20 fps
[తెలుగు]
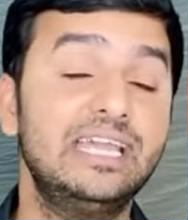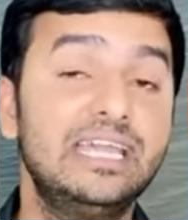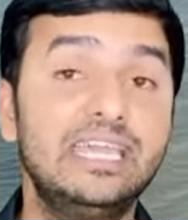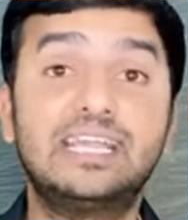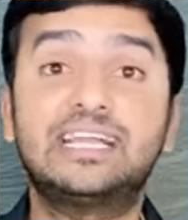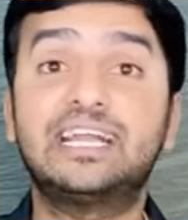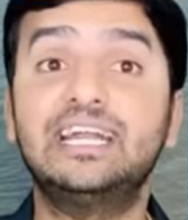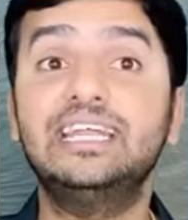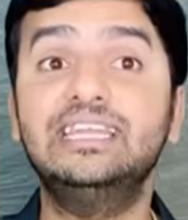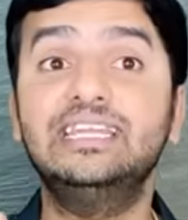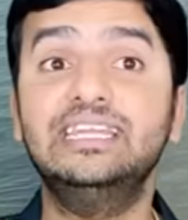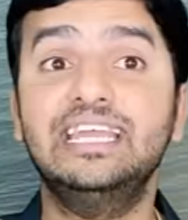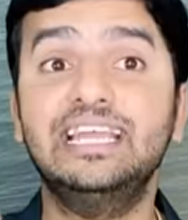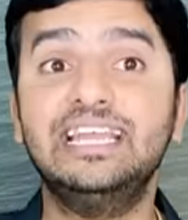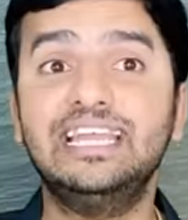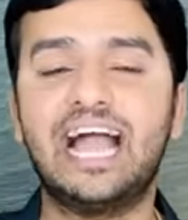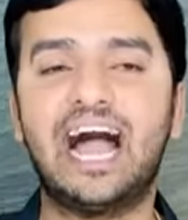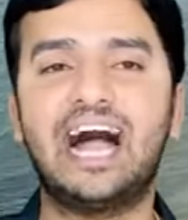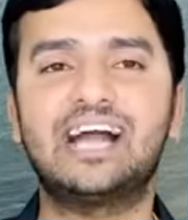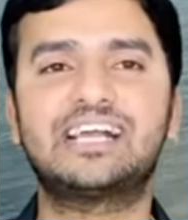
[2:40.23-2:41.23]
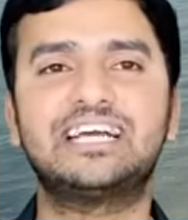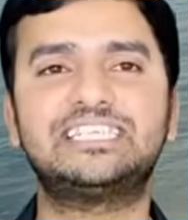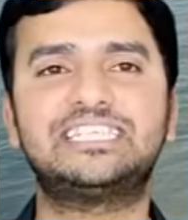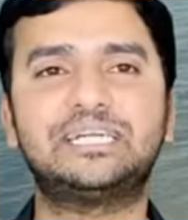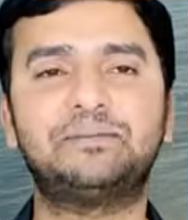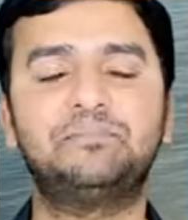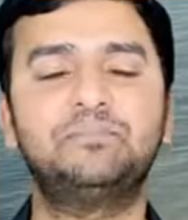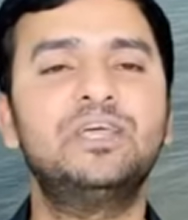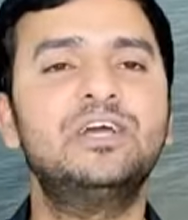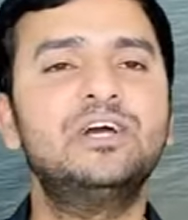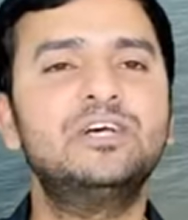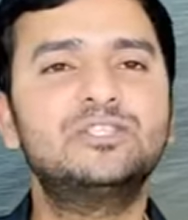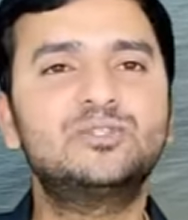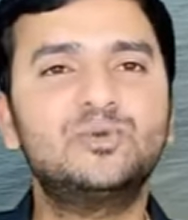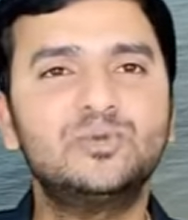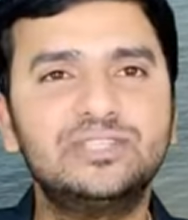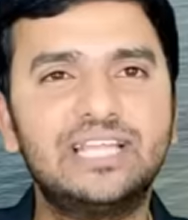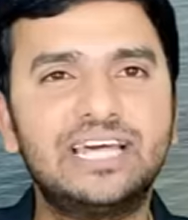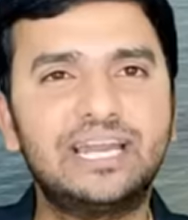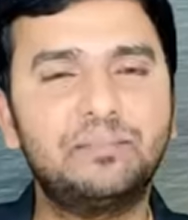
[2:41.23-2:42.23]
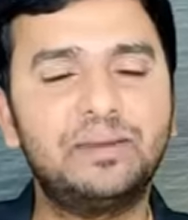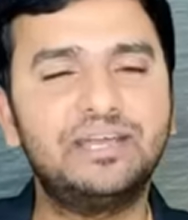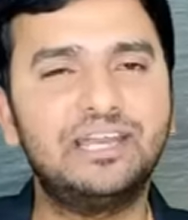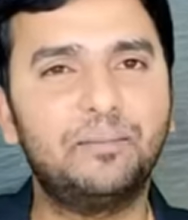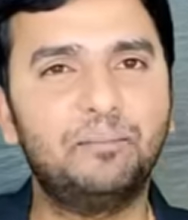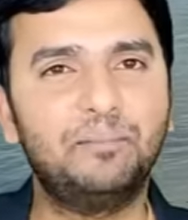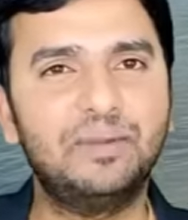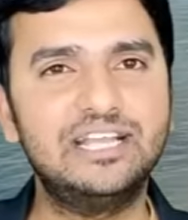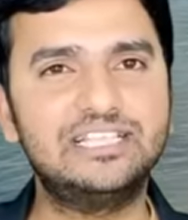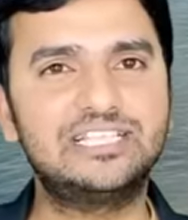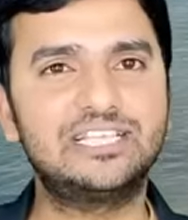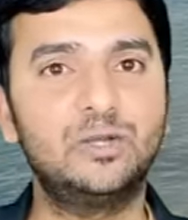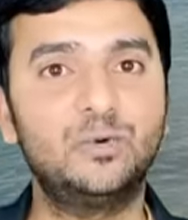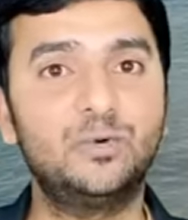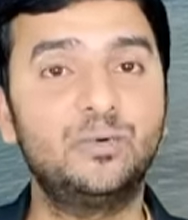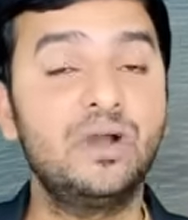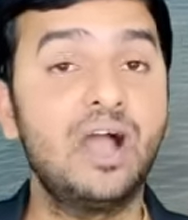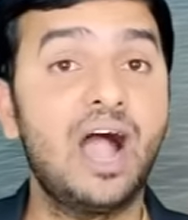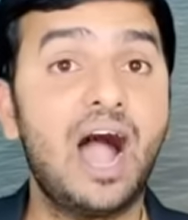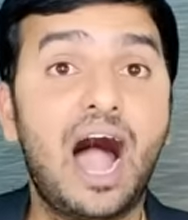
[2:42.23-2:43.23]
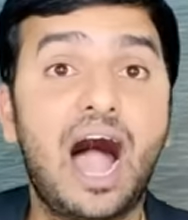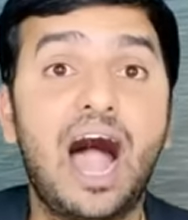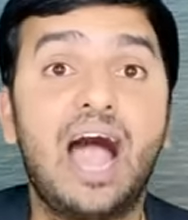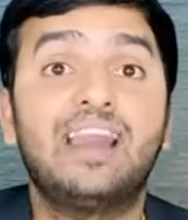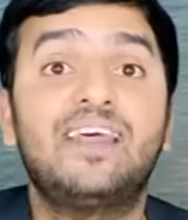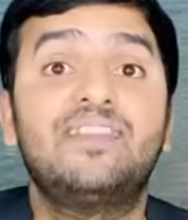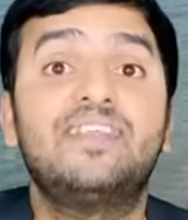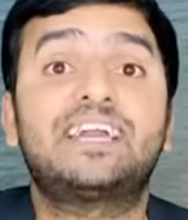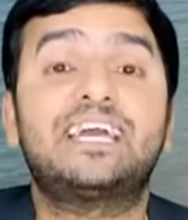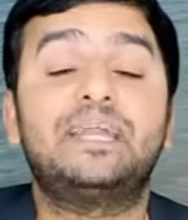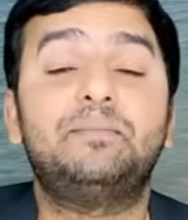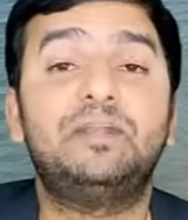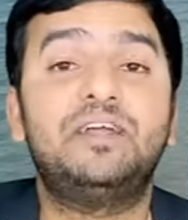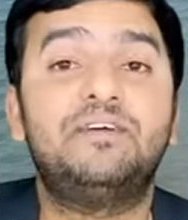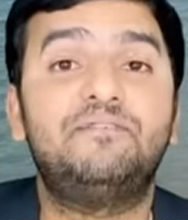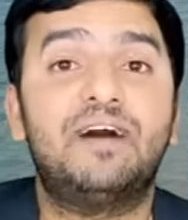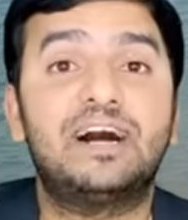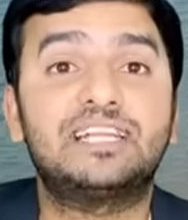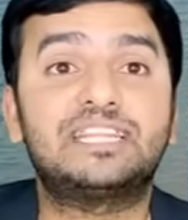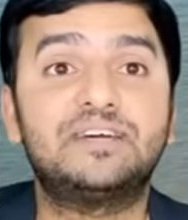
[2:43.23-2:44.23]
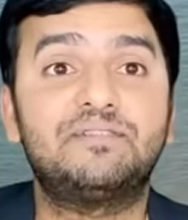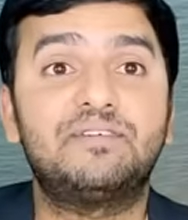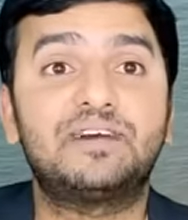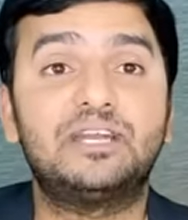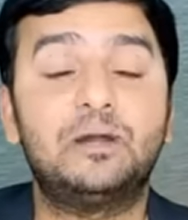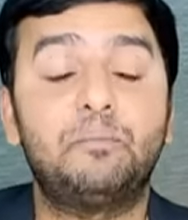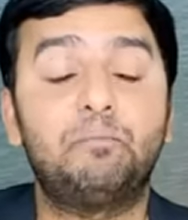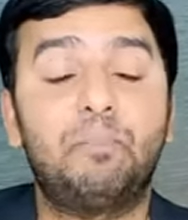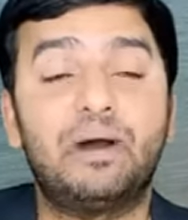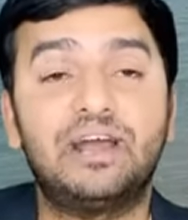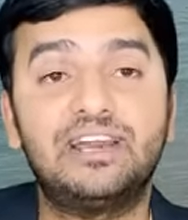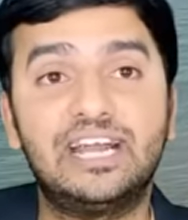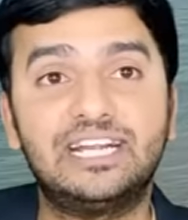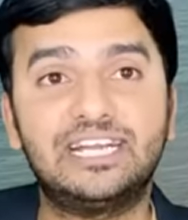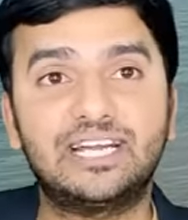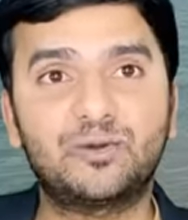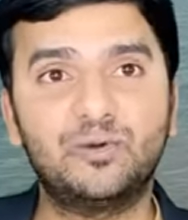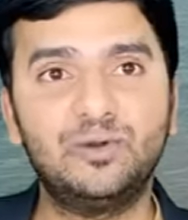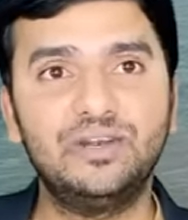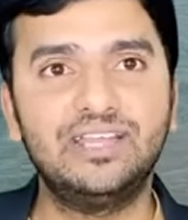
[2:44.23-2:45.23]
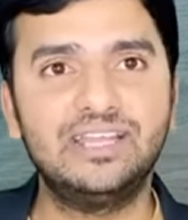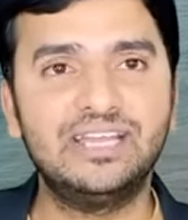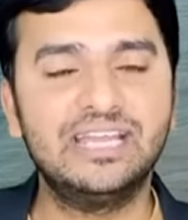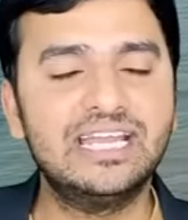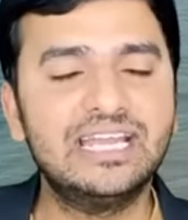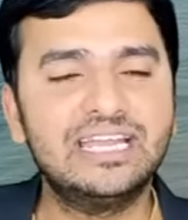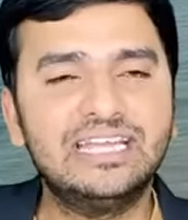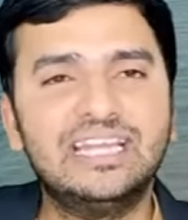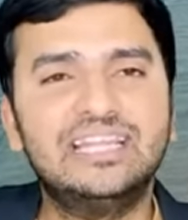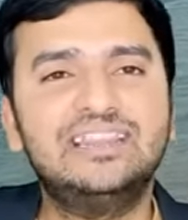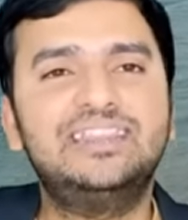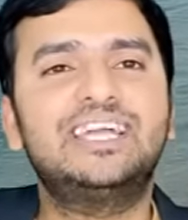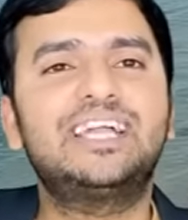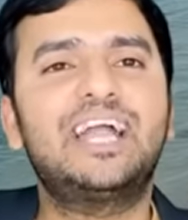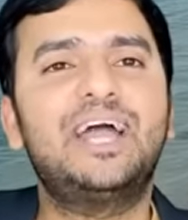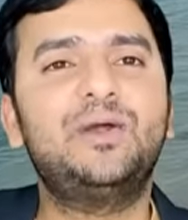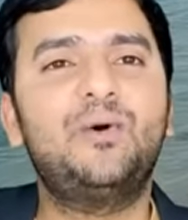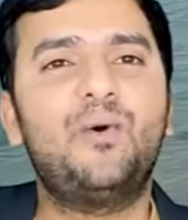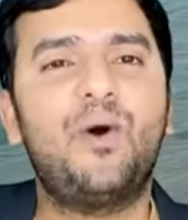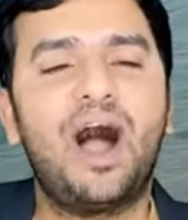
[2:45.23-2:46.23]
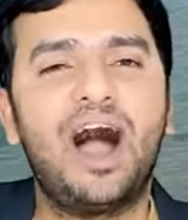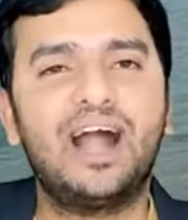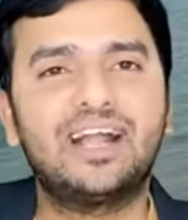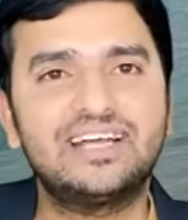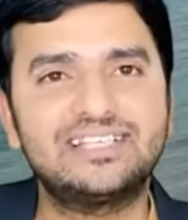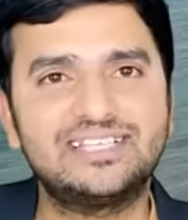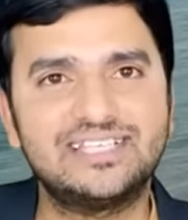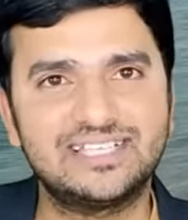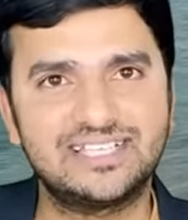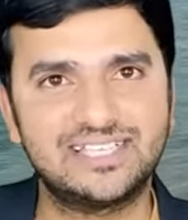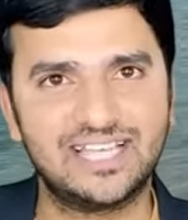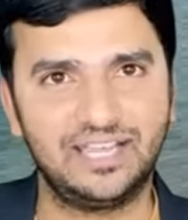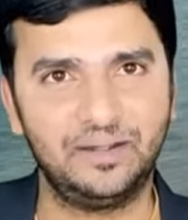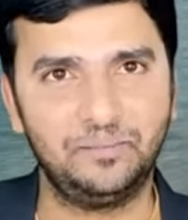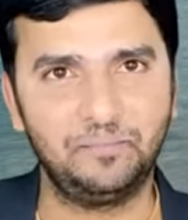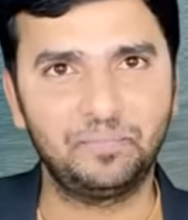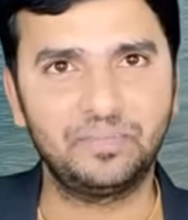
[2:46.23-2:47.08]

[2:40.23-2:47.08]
ఇక్కడి నీలి ఆకాశం సుందరమైన బీచ్లు ఆహ్లాదకరమైన వాతావరణం పర్యాటకుల్ని ఎంతగానో ఆకర్షిస్తాయి